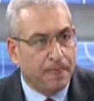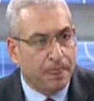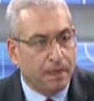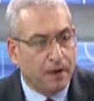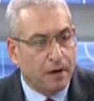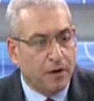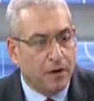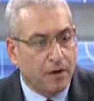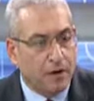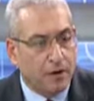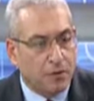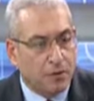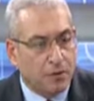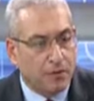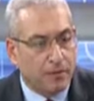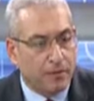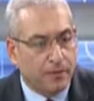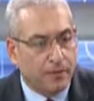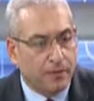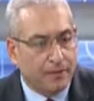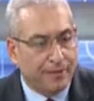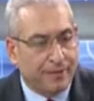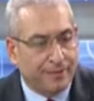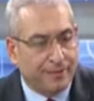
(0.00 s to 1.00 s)
e,
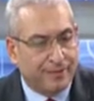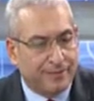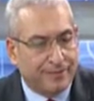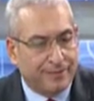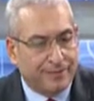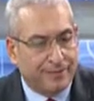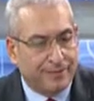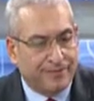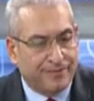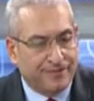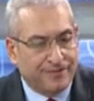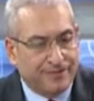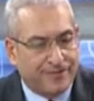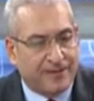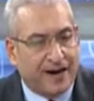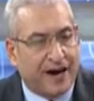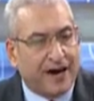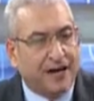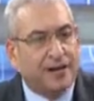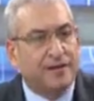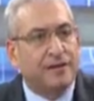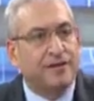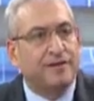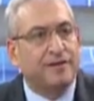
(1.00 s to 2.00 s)

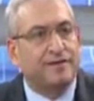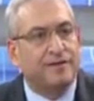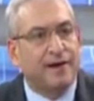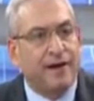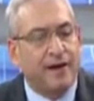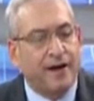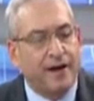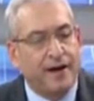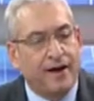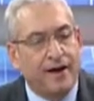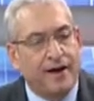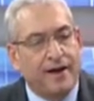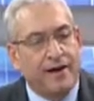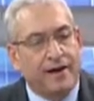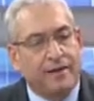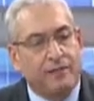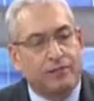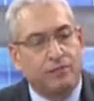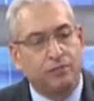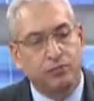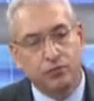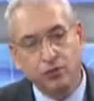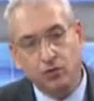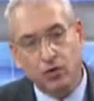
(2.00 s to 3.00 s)
farklı ve
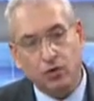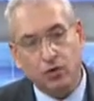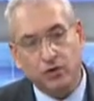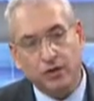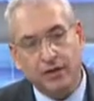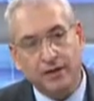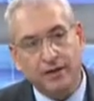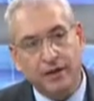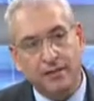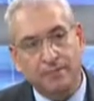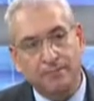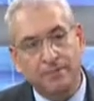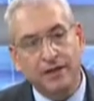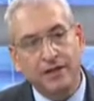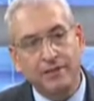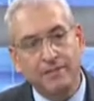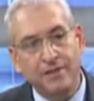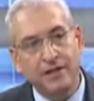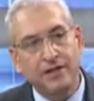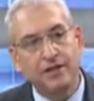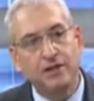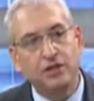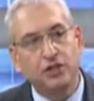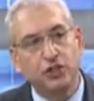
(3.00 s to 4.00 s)
bu noktada
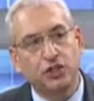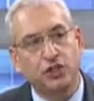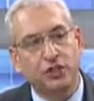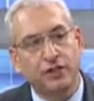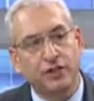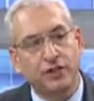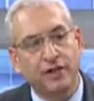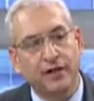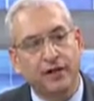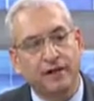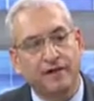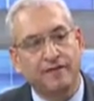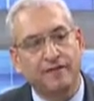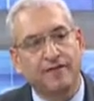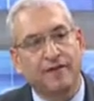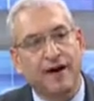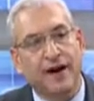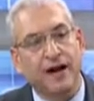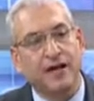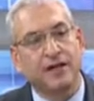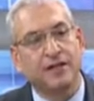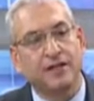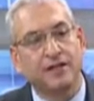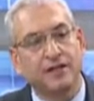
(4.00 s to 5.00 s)
bilimin dışındaki
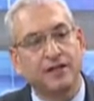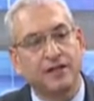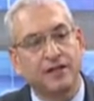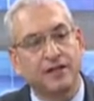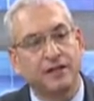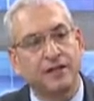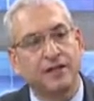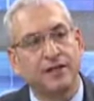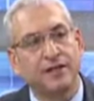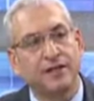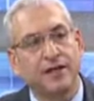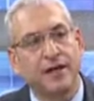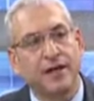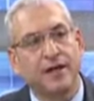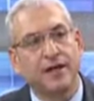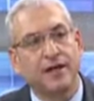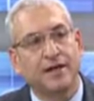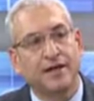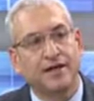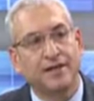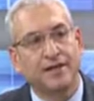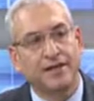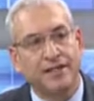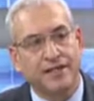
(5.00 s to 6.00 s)
farklılıkları
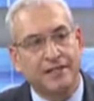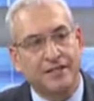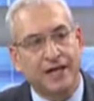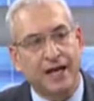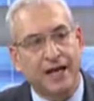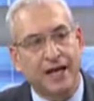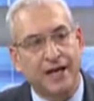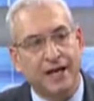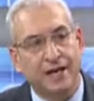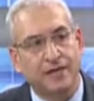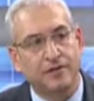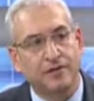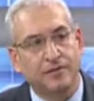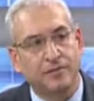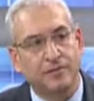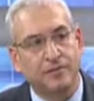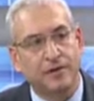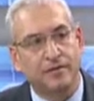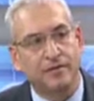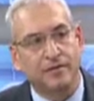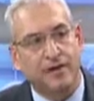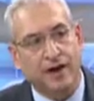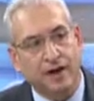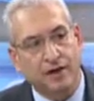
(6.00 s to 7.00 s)
içselleştirme,
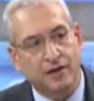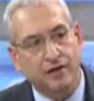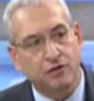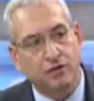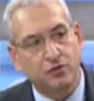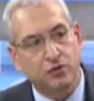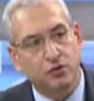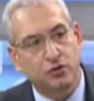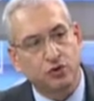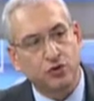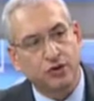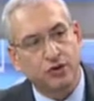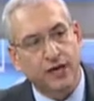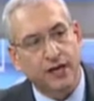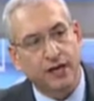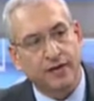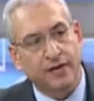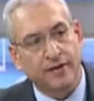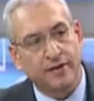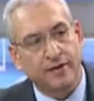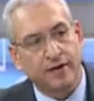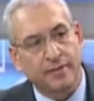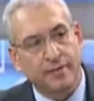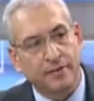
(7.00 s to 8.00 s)
farklı
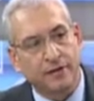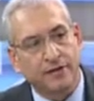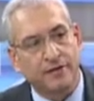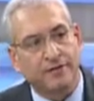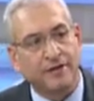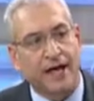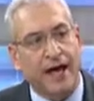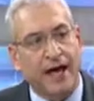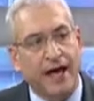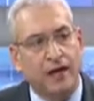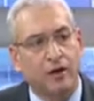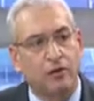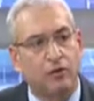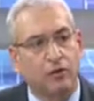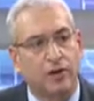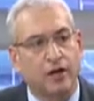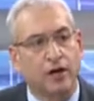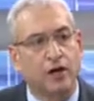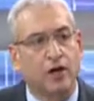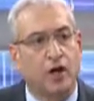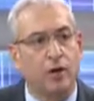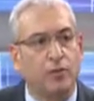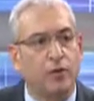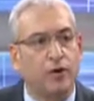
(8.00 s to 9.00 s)
düşünceleri de bir değer olarak
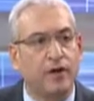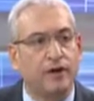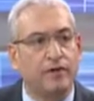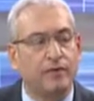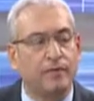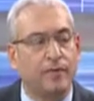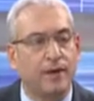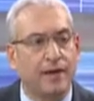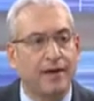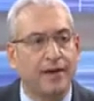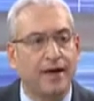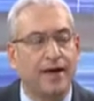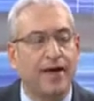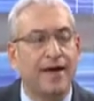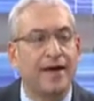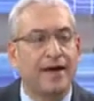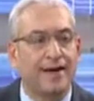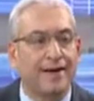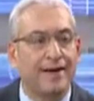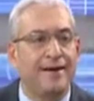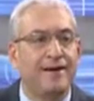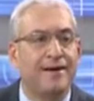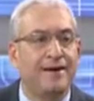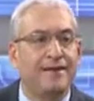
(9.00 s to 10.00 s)
kabul etmeyi
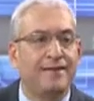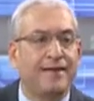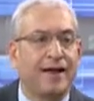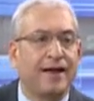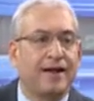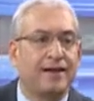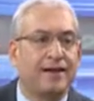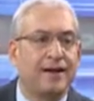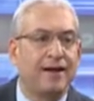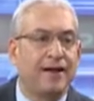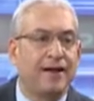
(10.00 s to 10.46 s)
ille deklare